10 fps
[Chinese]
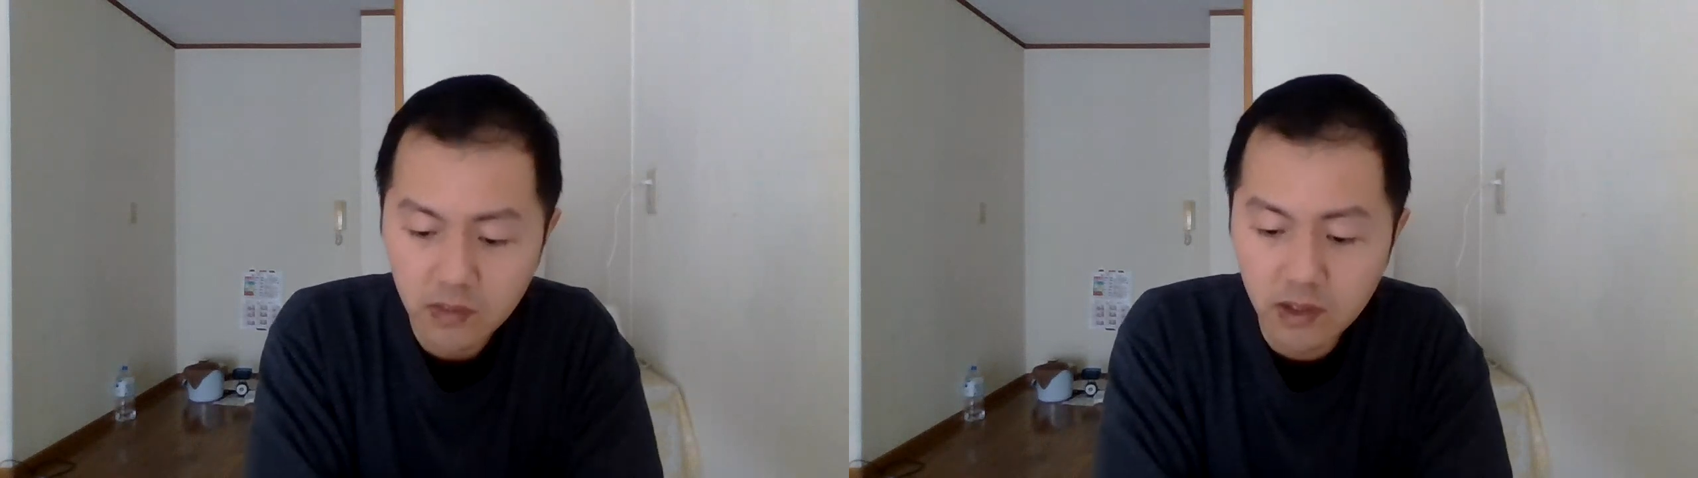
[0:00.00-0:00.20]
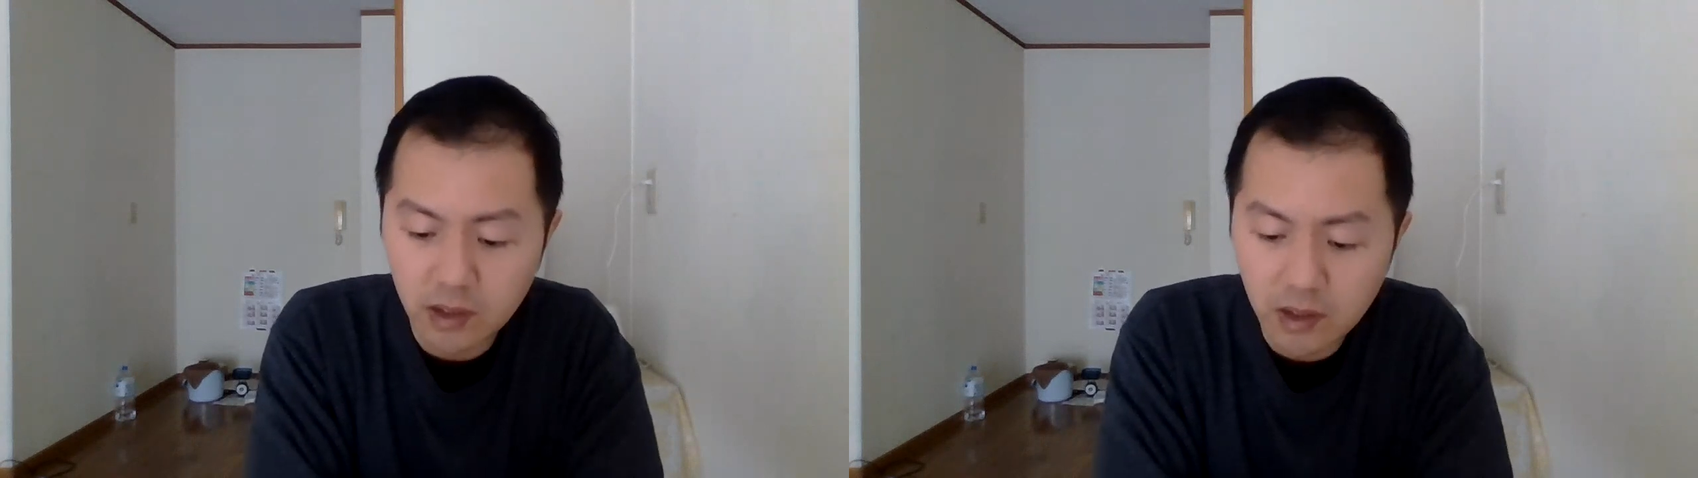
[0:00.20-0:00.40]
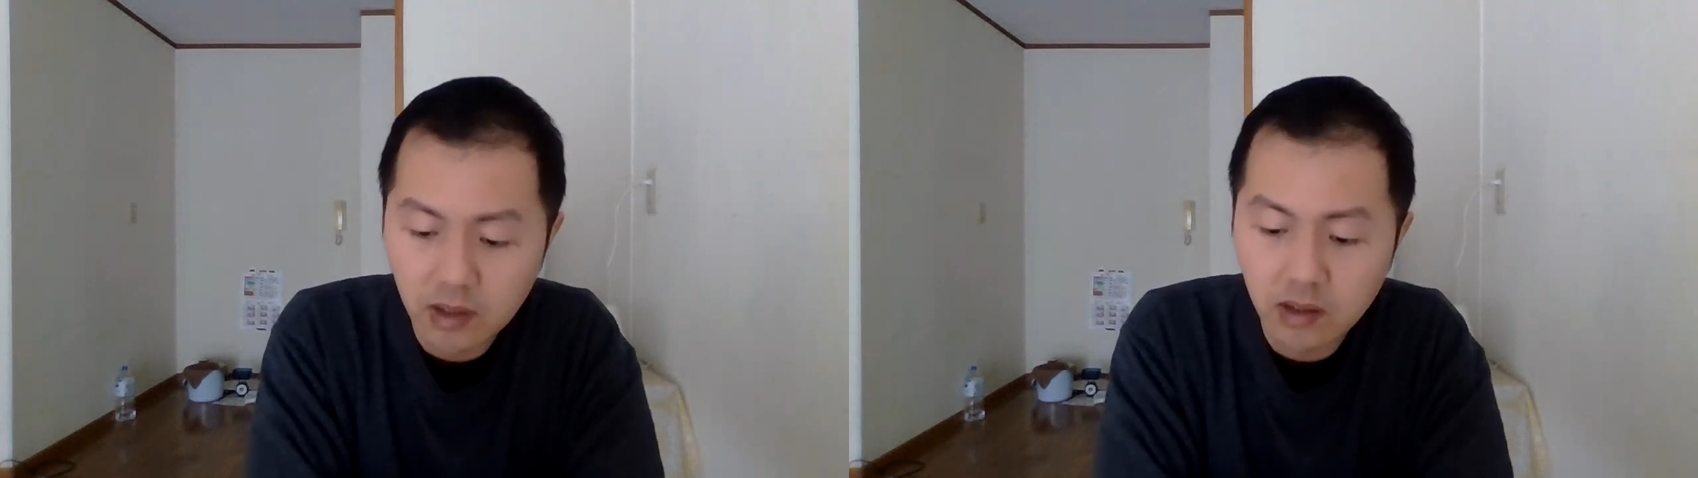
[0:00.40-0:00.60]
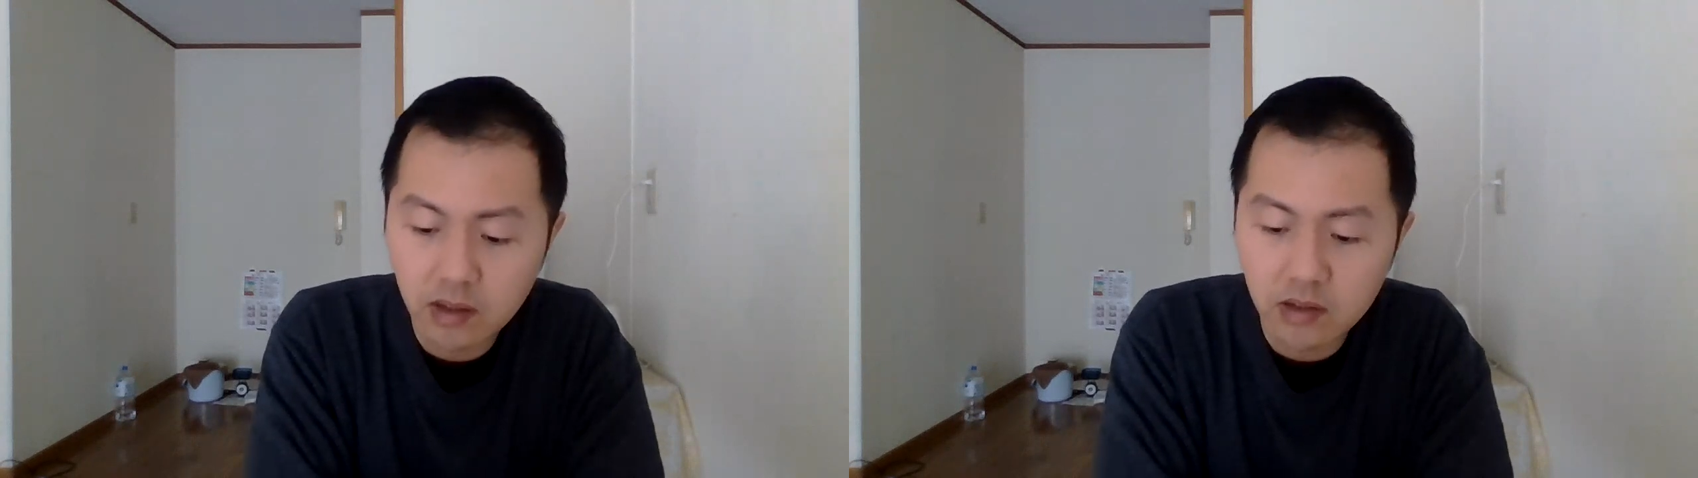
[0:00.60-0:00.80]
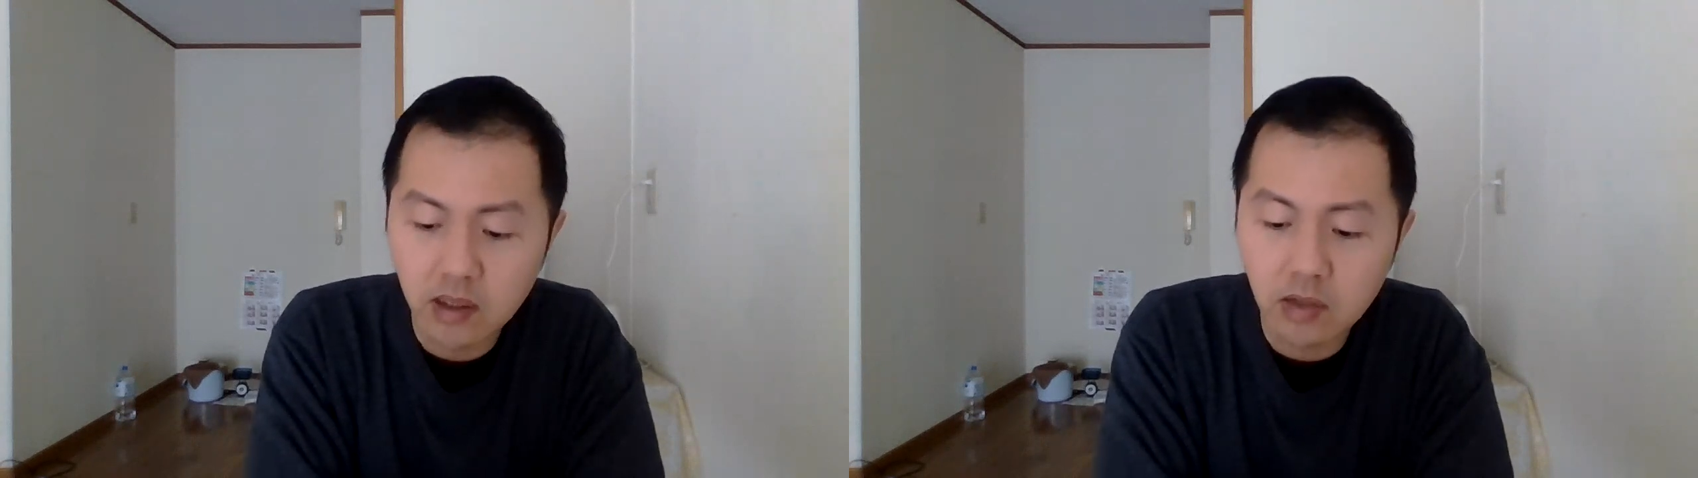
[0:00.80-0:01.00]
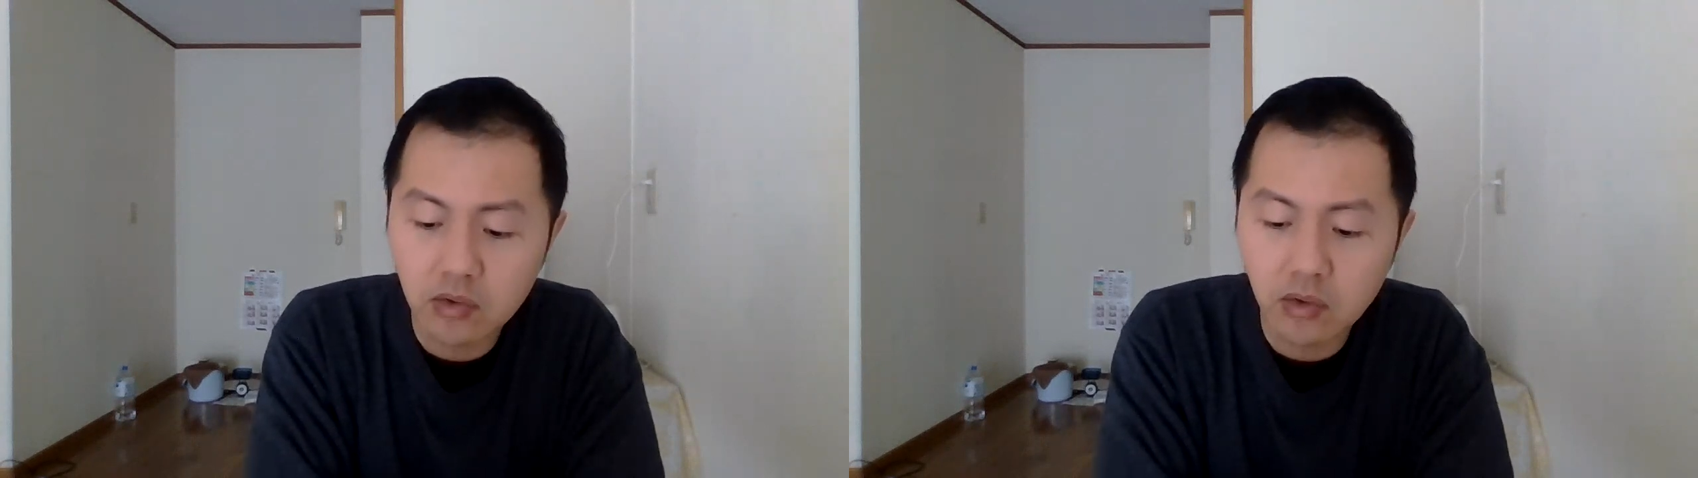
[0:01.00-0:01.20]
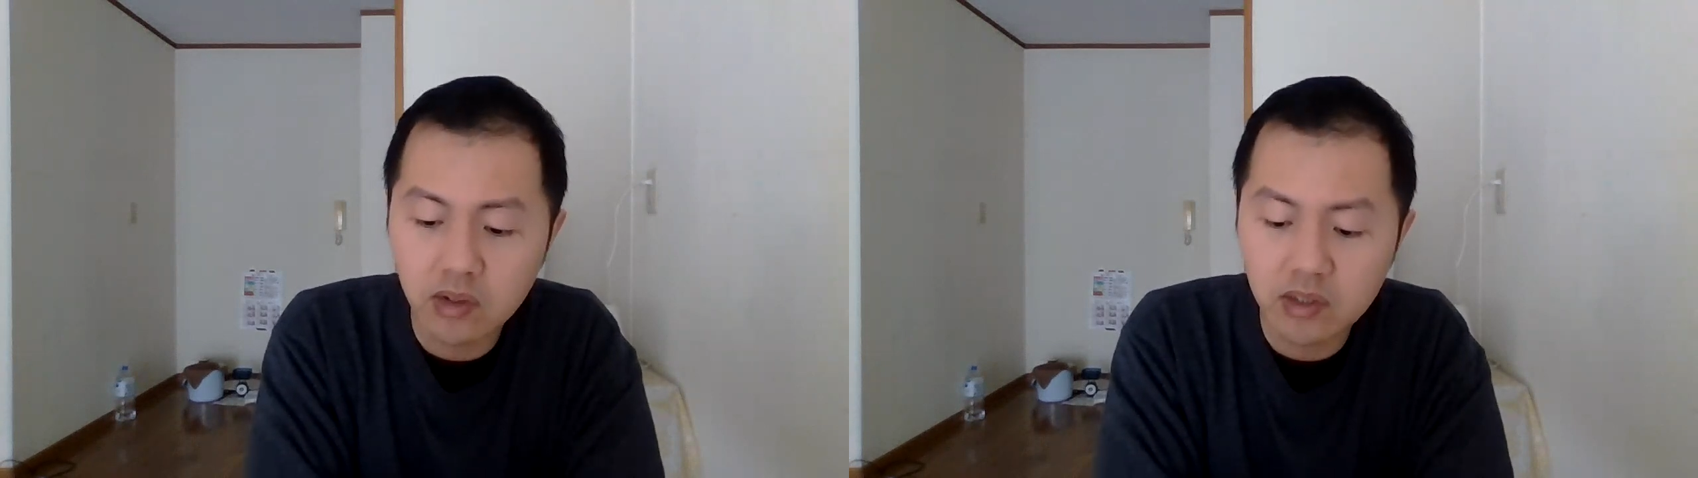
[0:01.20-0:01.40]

一个叫做